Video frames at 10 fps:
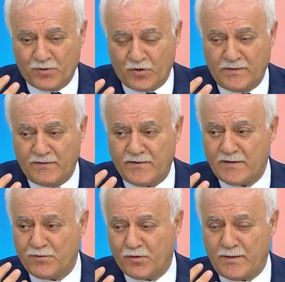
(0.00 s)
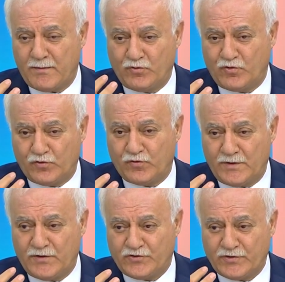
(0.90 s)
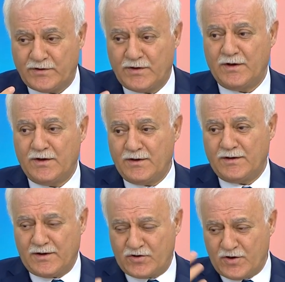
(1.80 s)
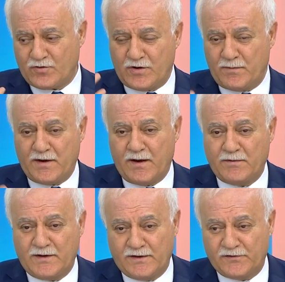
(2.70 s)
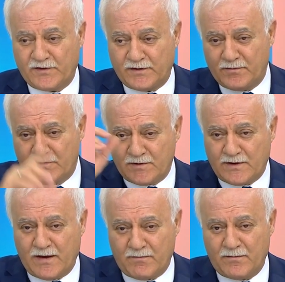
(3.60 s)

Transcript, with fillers: bir problem var, problemin çözümü için Keşke şöyle bir emiri inse demiştir.